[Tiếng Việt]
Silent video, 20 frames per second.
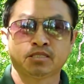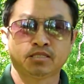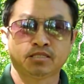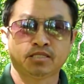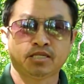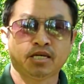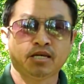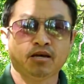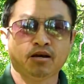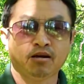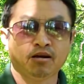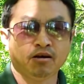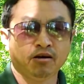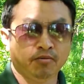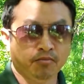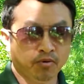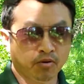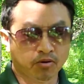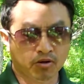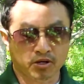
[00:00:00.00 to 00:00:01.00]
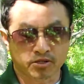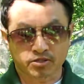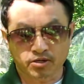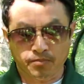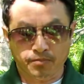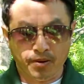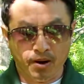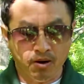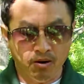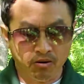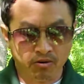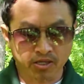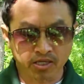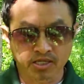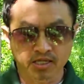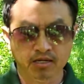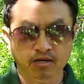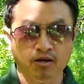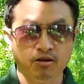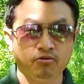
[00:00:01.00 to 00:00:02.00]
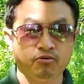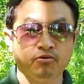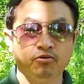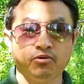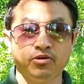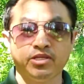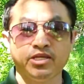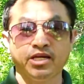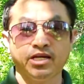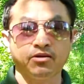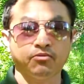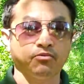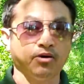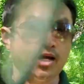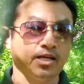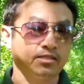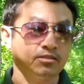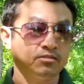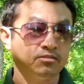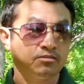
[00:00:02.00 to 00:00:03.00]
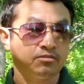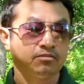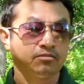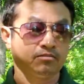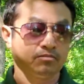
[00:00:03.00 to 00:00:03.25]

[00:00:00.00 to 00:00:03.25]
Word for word: chỉ giờ lỡ mù có cho bao khi là vô vô nhiên là của hai sự